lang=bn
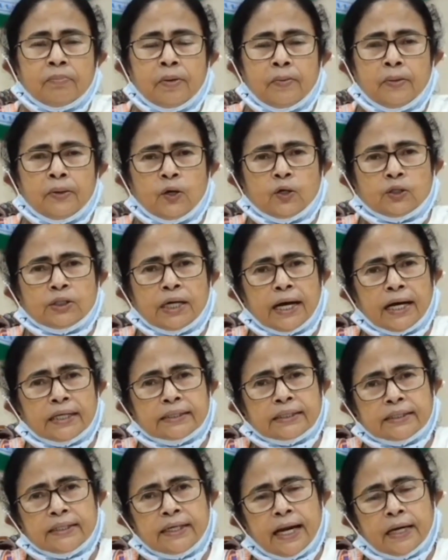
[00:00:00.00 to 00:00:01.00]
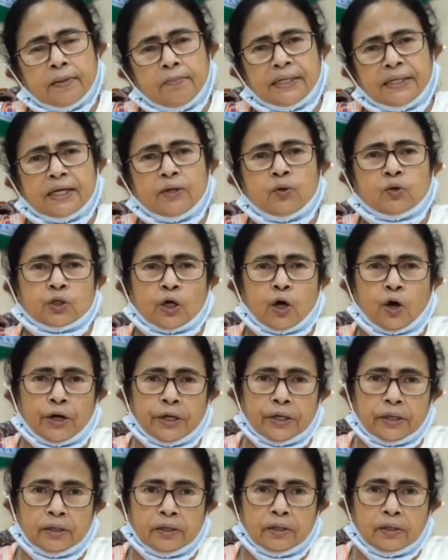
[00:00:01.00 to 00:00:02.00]
বিভিন্ন জায়গায় তাদের অ্যাডমিটেড হতে
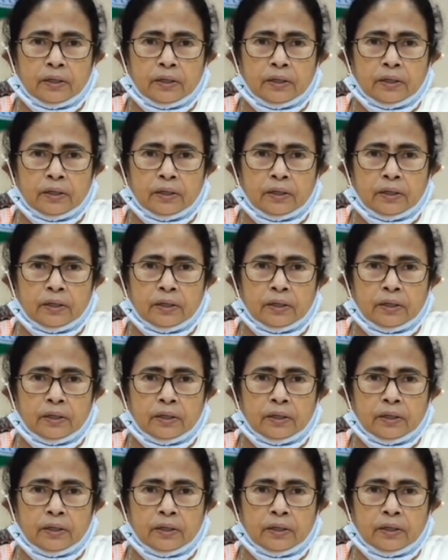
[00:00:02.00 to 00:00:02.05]
হয়